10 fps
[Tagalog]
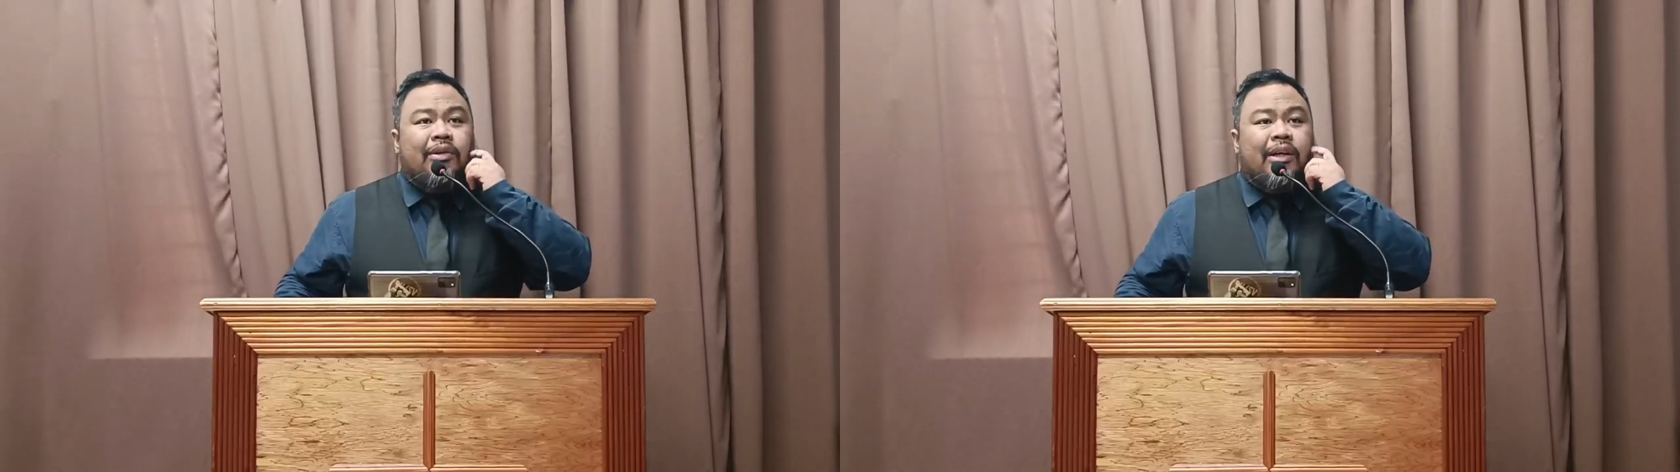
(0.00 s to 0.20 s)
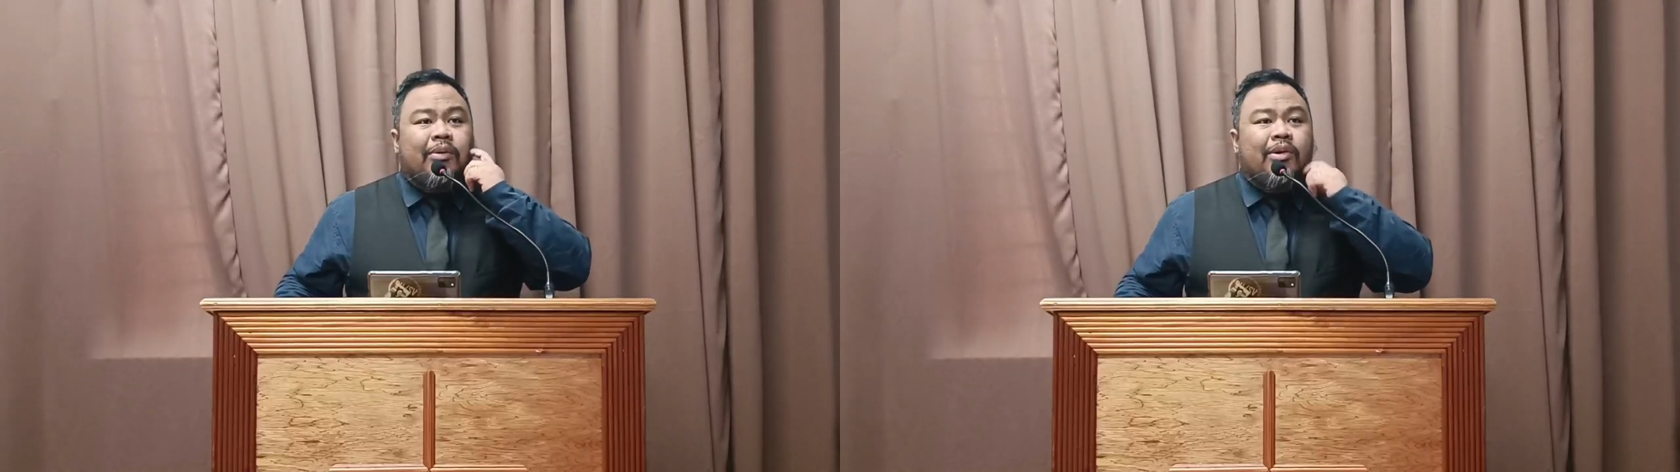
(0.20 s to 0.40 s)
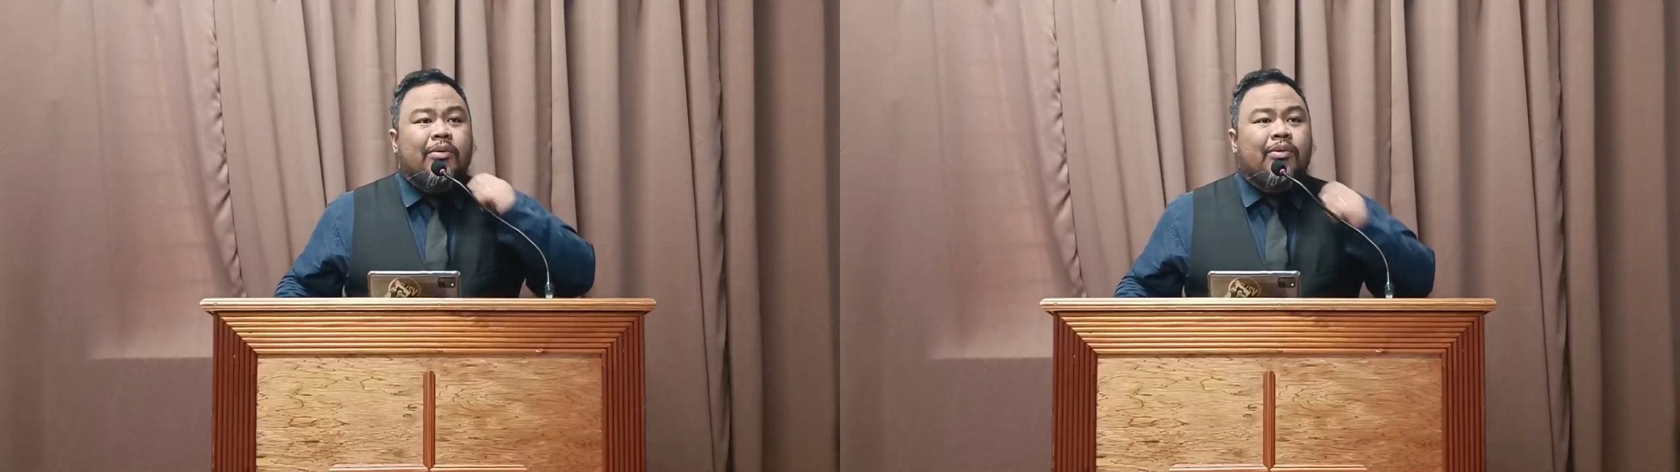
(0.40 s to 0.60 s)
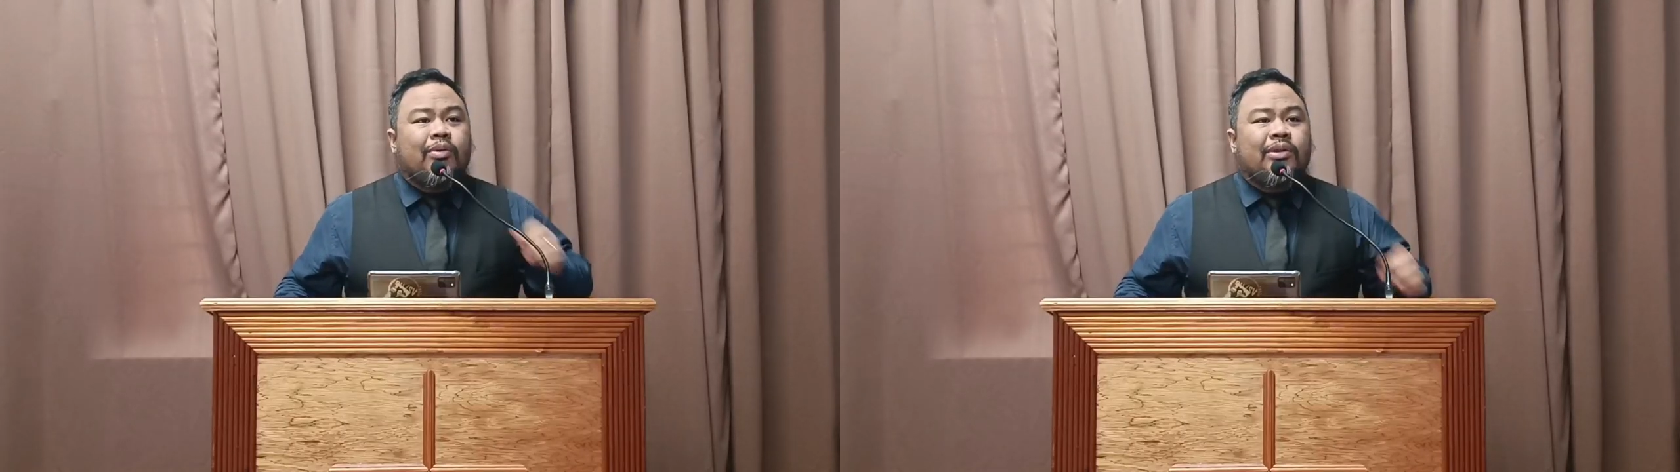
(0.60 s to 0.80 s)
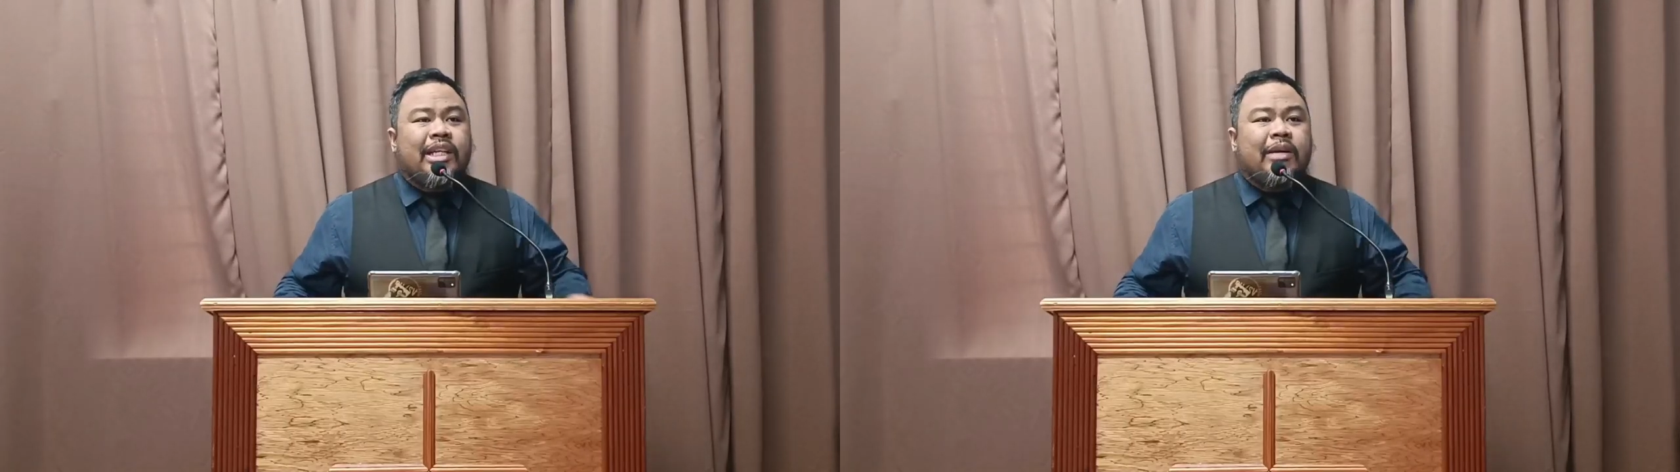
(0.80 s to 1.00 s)
ewan ko, kung
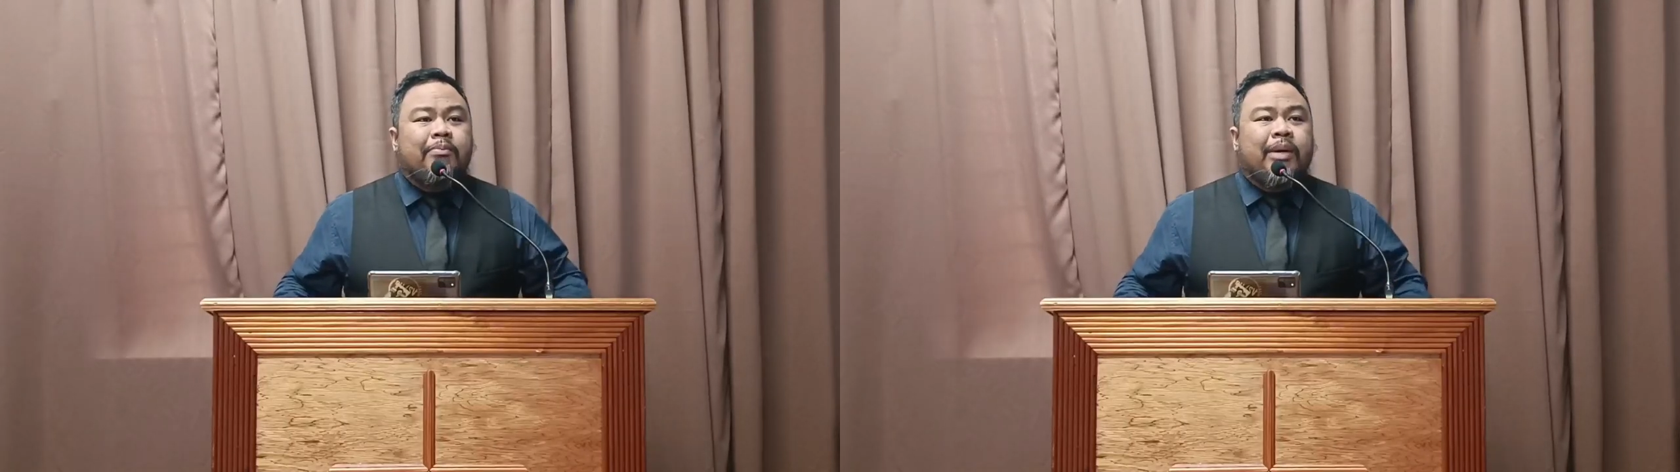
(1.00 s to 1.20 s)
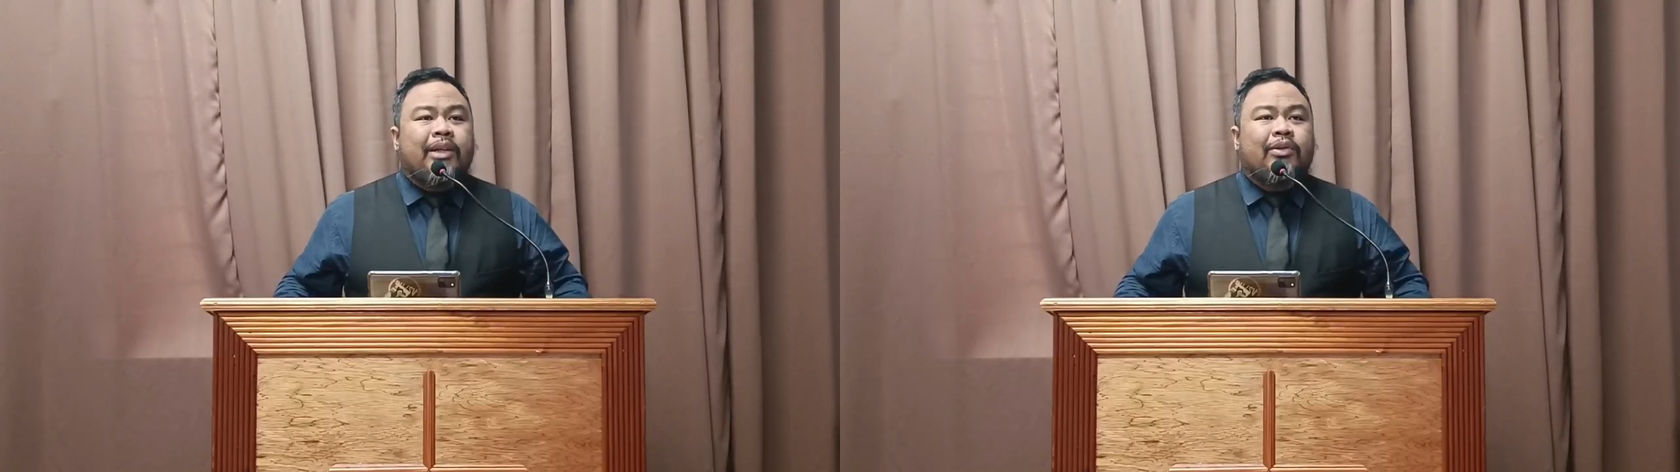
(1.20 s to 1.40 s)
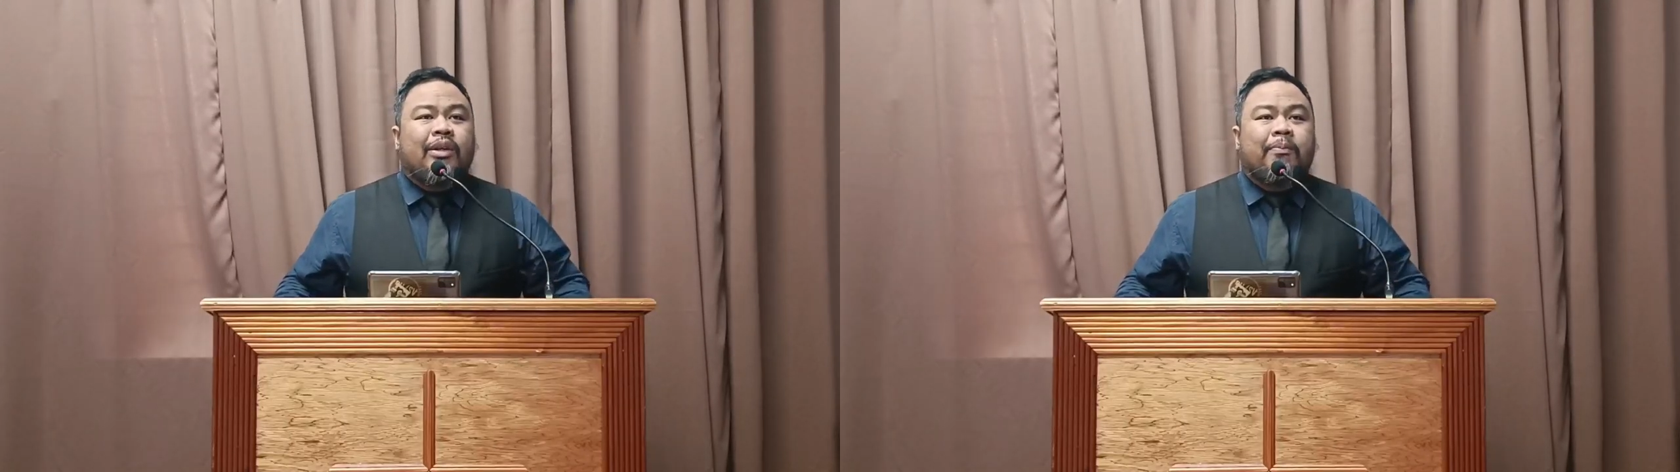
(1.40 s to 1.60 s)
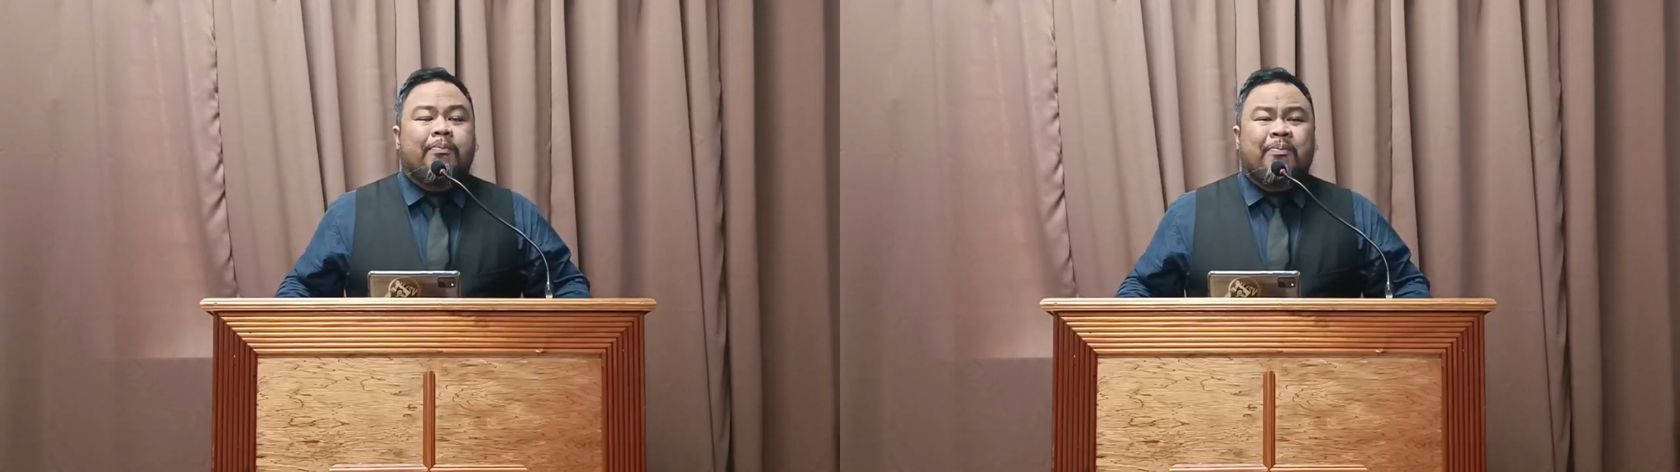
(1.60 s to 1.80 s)
same ba ito ng